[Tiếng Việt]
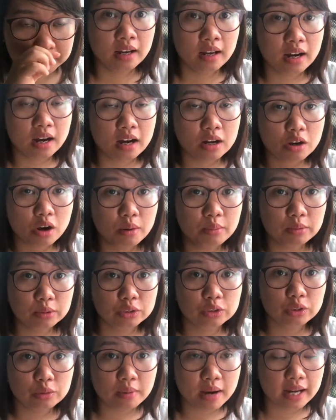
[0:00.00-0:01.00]
à, có một
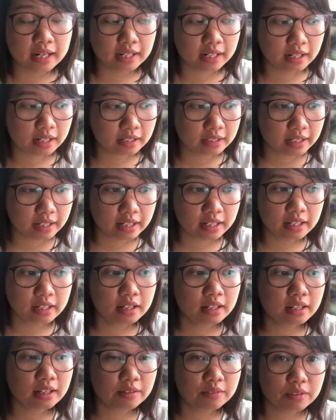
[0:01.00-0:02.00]
số bạn đã đăng
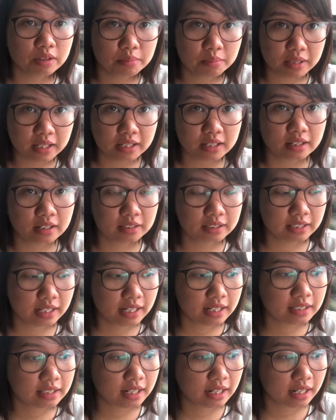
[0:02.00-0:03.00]
ký với mình ở
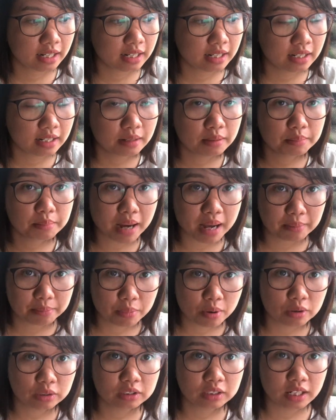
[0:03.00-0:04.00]
trên cái bài
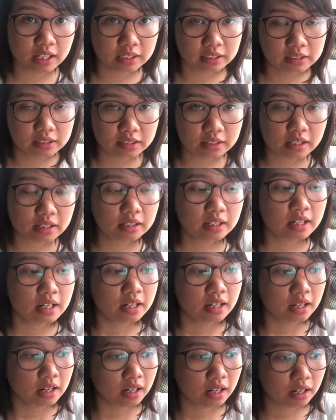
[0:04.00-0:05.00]
post lần trước.
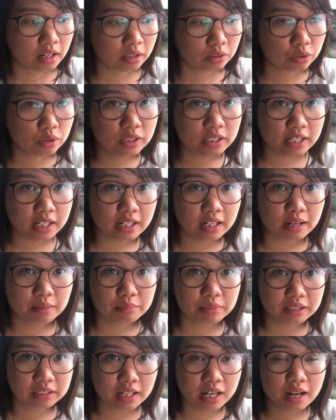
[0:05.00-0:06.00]
À, tuy nhiên là
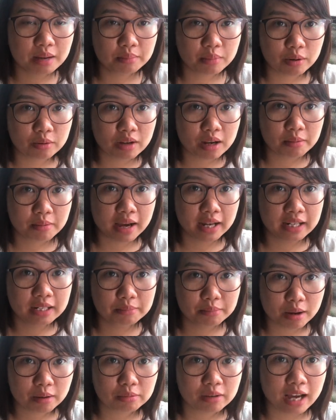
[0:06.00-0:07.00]
mình rất là mong các bạn
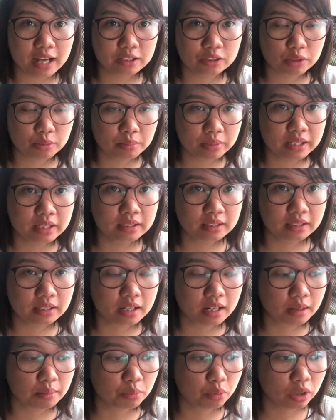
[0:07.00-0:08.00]
inbox lại cho mình
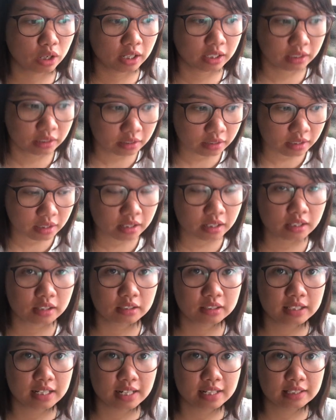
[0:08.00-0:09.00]
một lần nữa ở
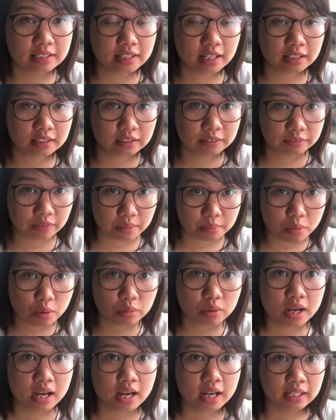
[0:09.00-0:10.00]
trên Facebook
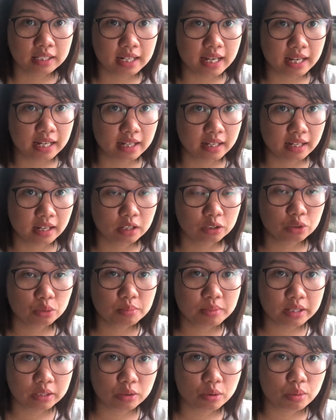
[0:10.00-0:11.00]
để chúng
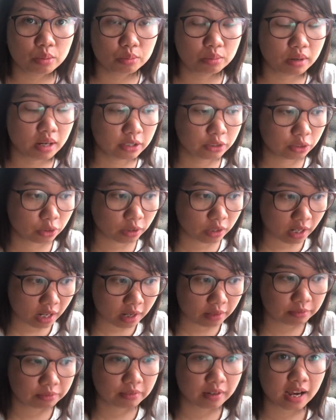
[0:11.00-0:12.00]
mình cùng chốt
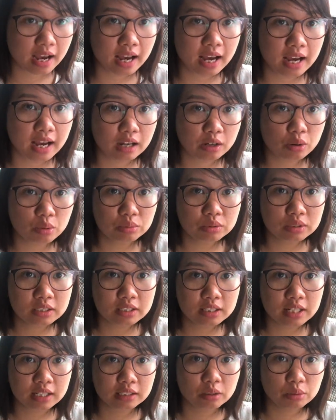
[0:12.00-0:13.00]
lớp và cũng
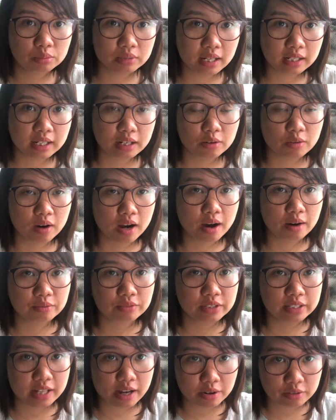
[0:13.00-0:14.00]
như là thống nhất cái khóa học
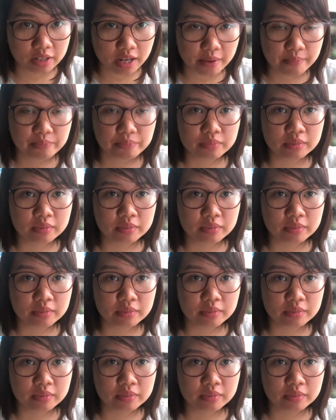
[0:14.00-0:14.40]
với nhau nhé.